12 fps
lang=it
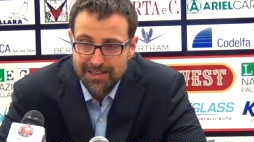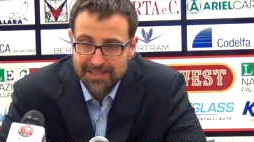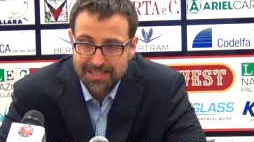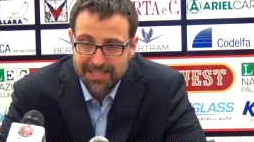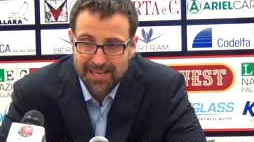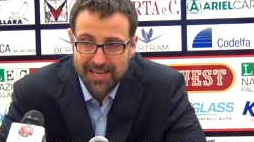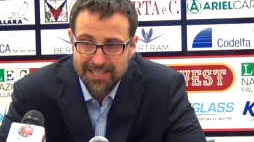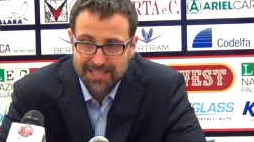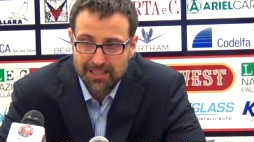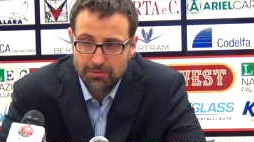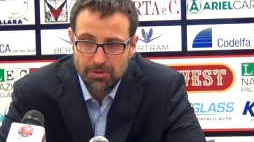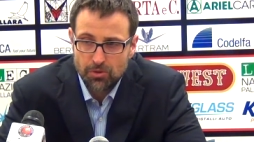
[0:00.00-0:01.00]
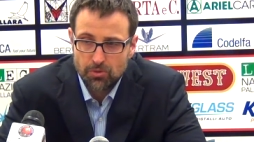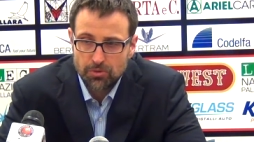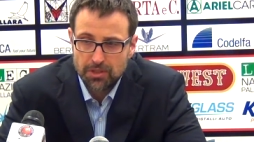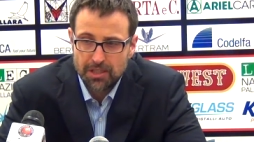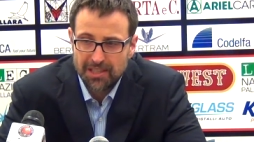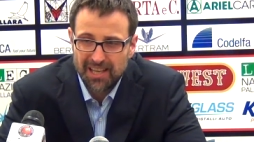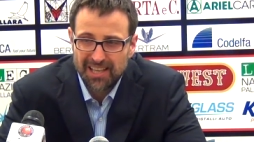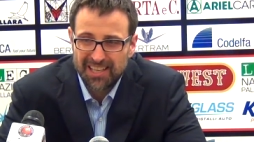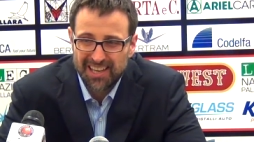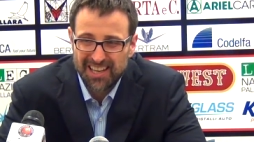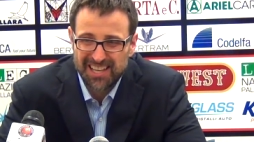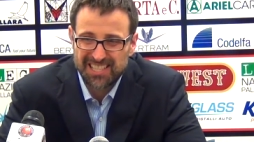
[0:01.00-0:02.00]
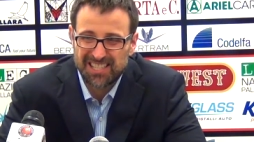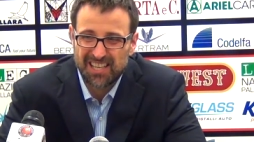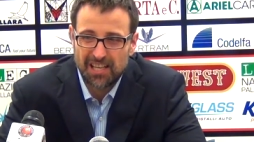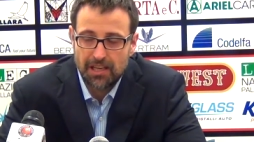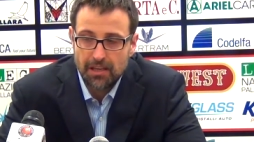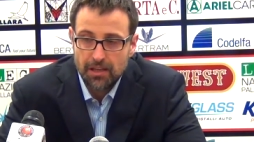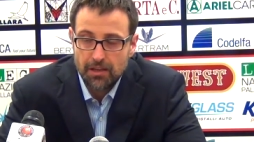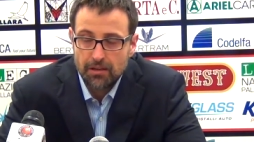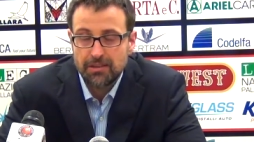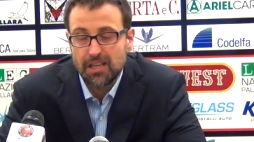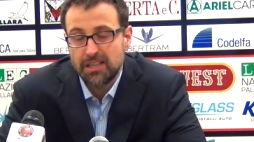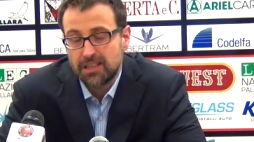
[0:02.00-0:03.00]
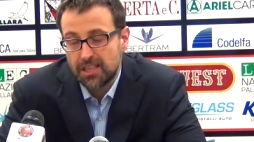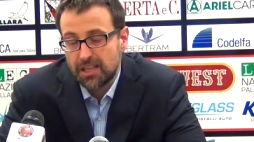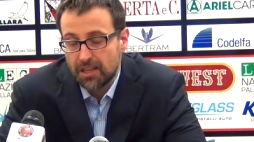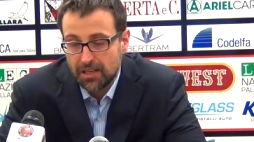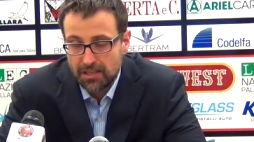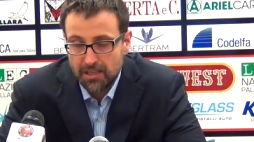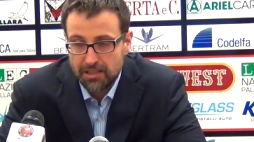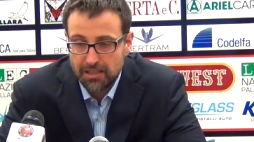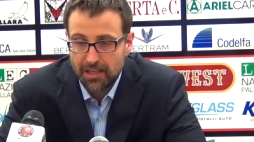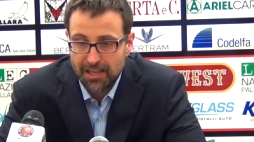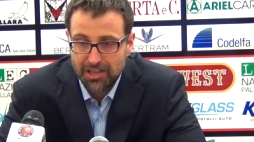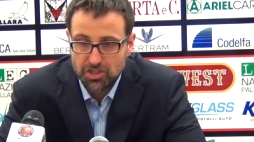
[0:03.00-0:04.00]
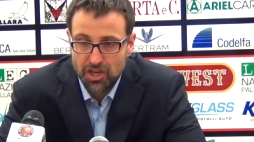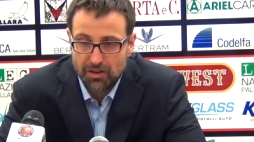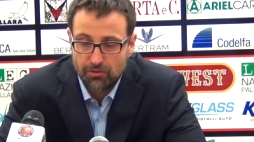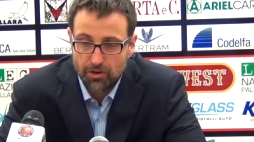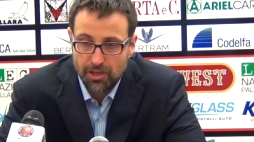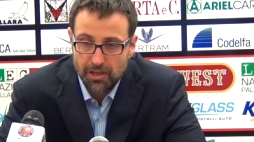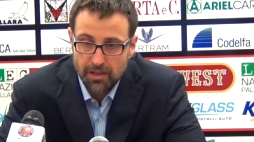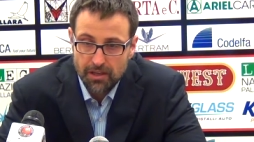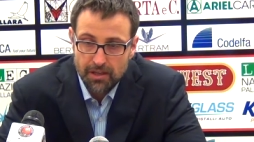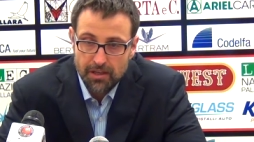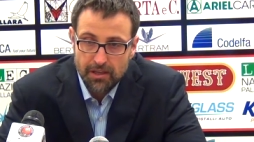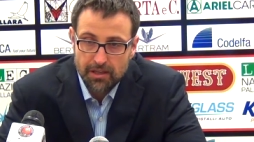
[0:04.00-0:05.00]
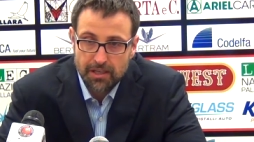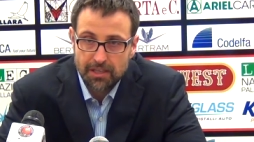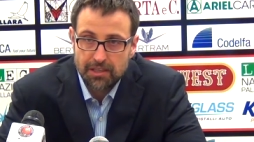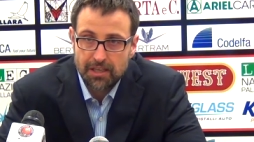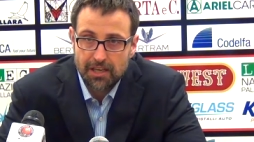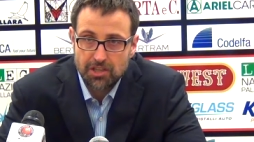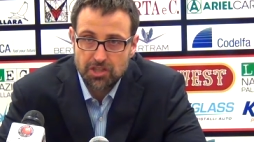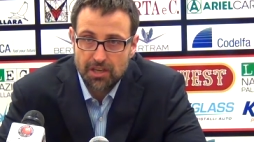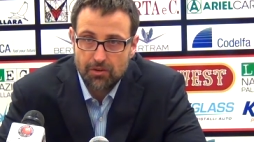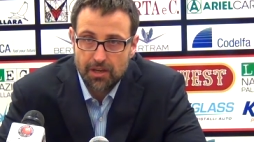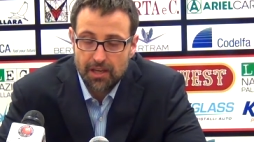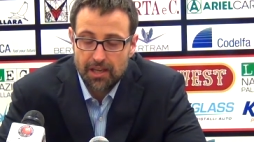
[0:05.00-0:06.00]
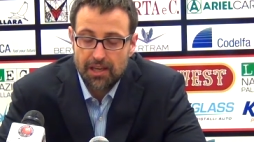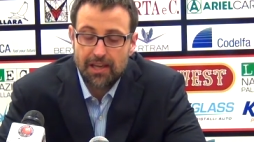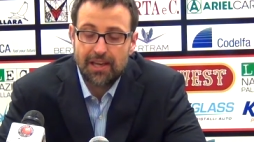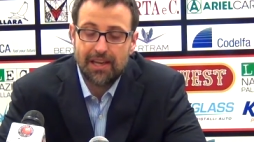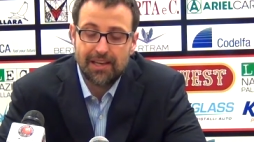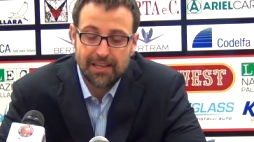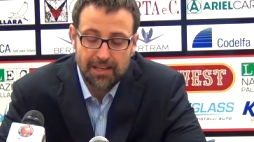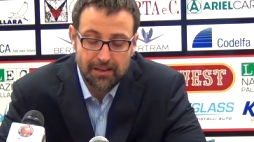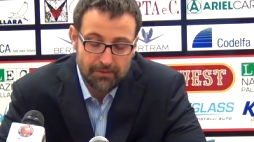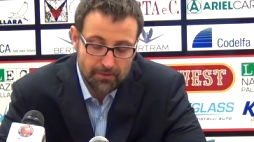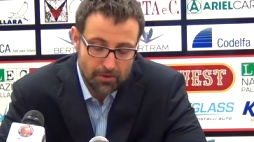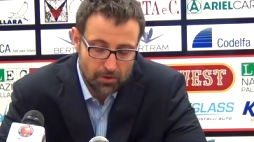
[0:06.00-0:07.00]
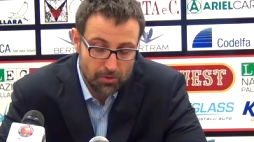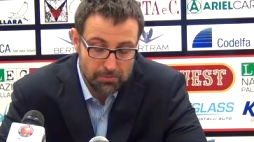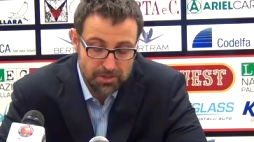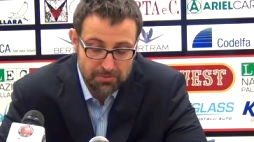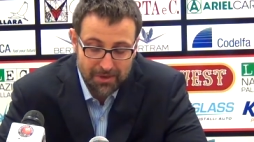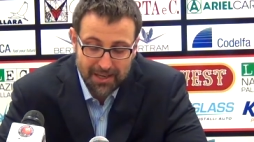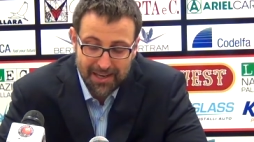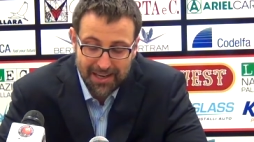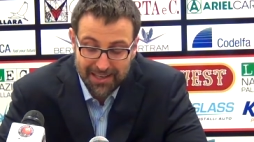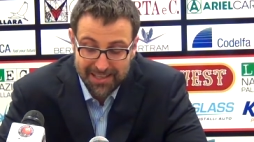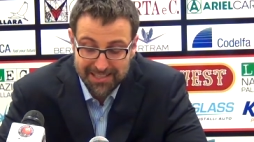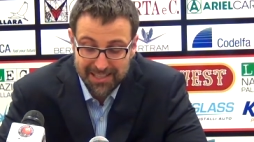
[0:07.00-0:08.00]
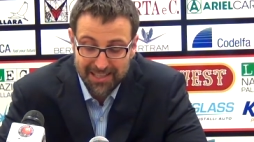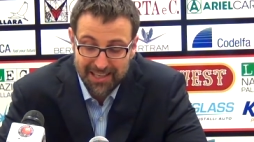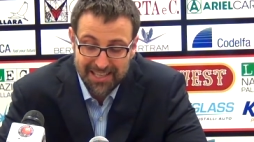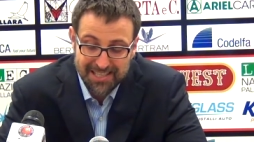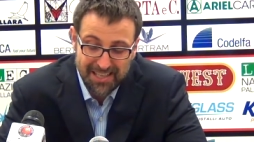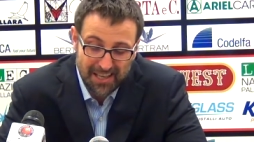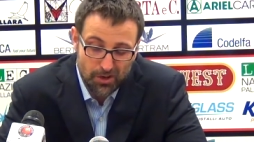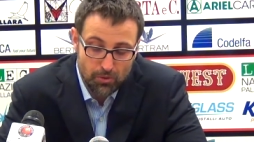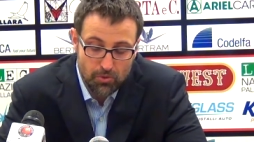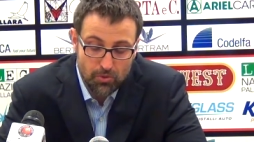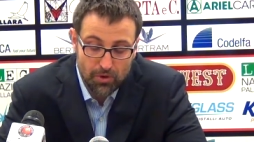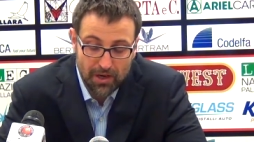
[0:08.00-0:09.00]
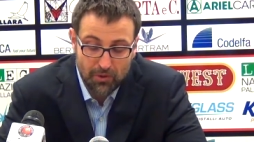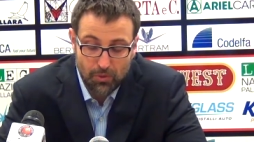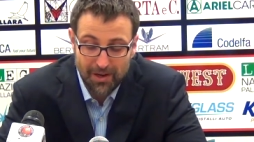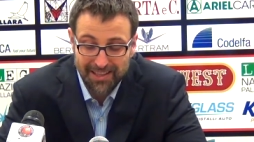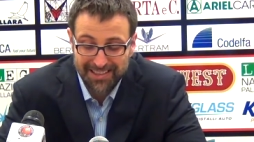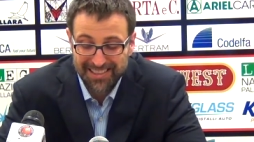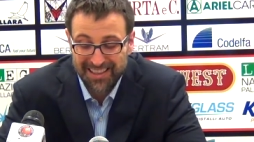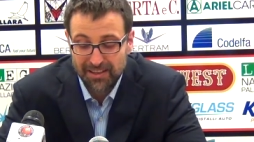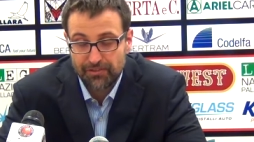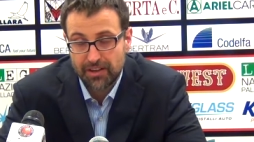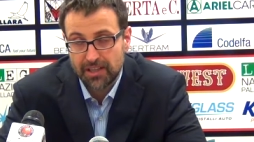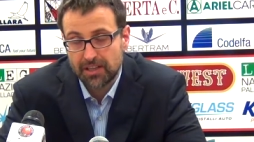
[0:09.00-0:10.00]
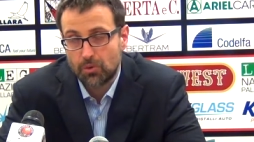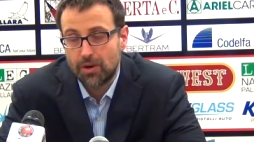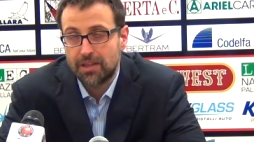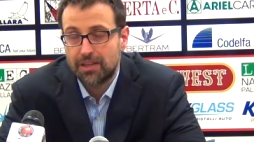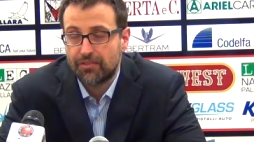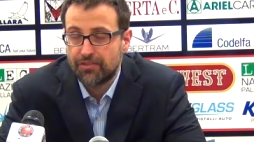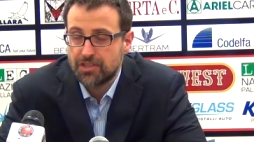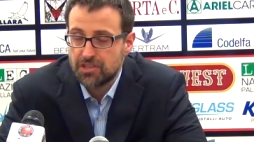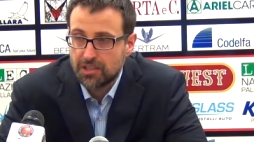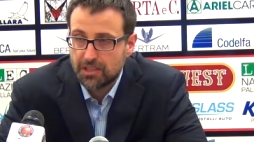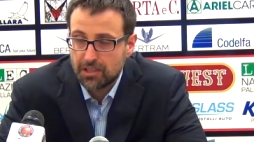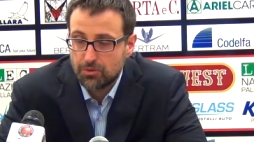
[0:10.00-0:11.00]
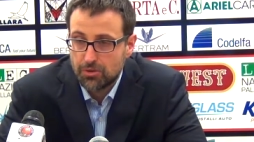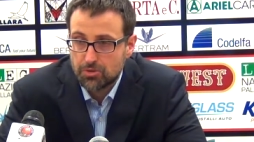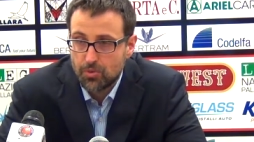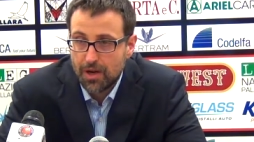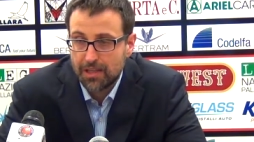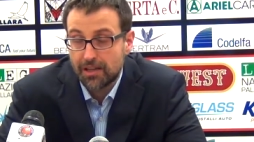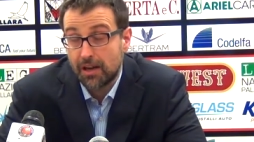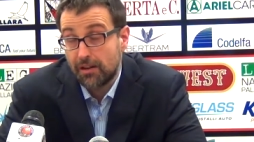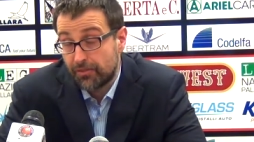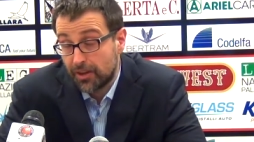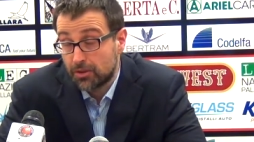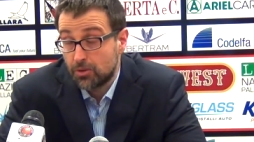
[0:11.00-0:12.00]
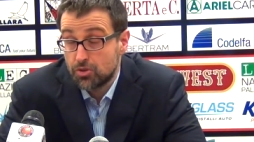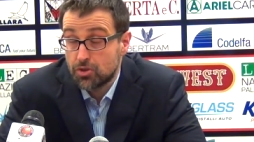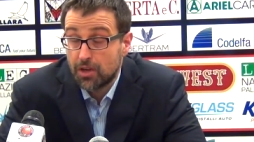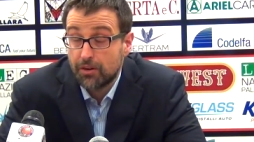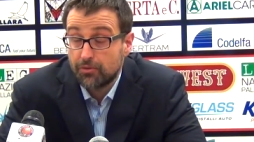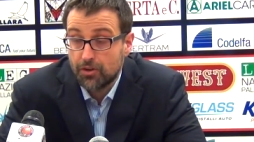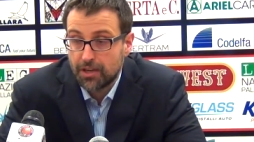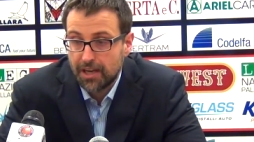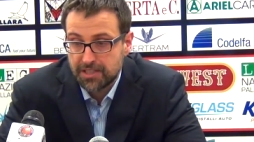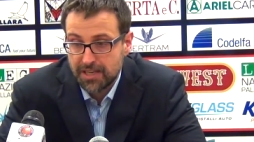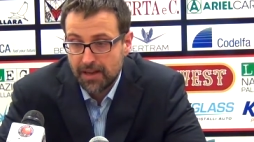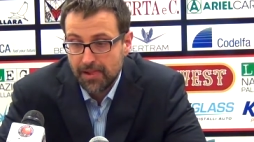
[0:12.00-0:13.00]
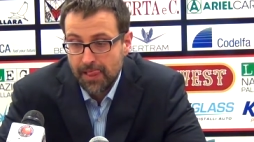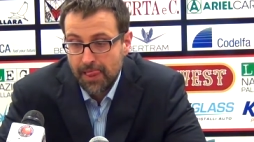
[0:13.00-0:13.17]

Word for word: 6-7 eh, minuti dei canestri, dei tiri, dei tiri agevoli, dei tiri agevoli e, e lì complice magari anche la stanchezza e comunque la, la, differente qualità fisica tra le due squadre e il fatto di giocare fuori casa